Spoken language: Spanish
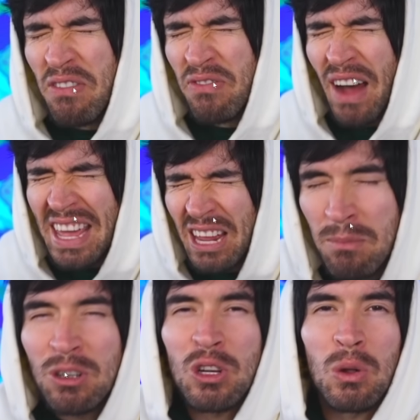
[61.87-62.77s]
Fire.
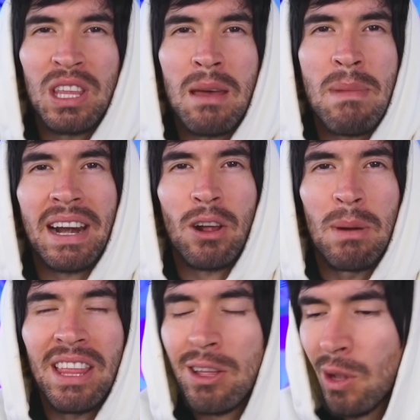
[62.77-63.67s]
Muchos de ustedes me han
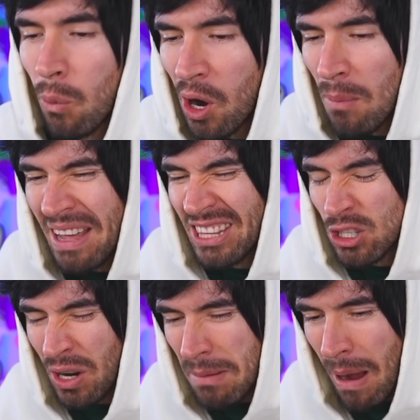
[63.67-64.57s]
recomendado este juego, me han
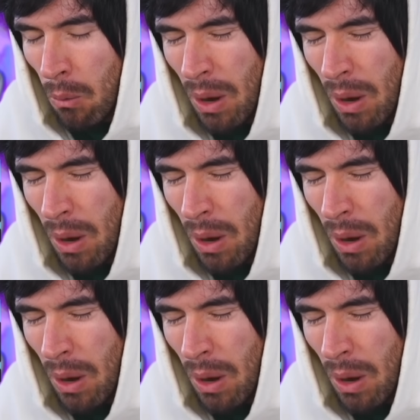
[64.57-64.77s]
dicho, Germán,